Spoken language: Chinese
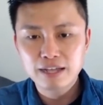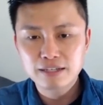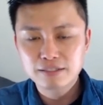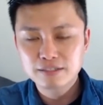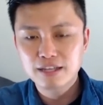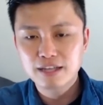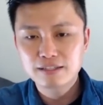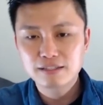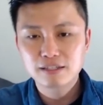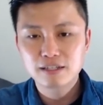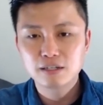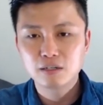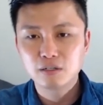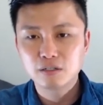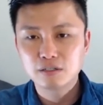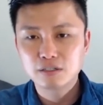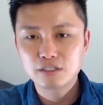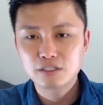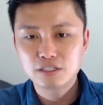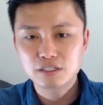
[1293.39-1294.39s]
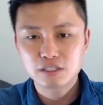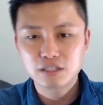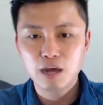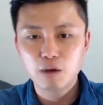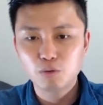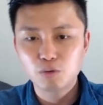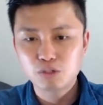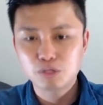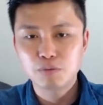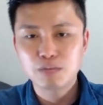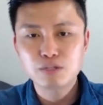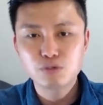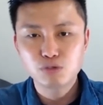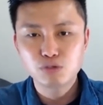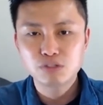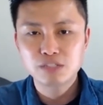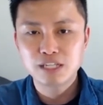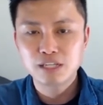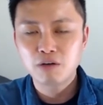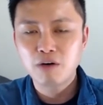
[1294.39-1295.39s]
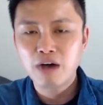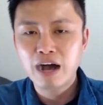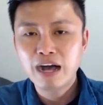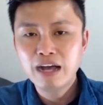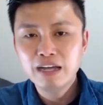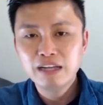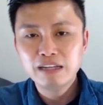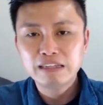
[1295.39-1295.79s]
是在这个四十到五十万区间的话，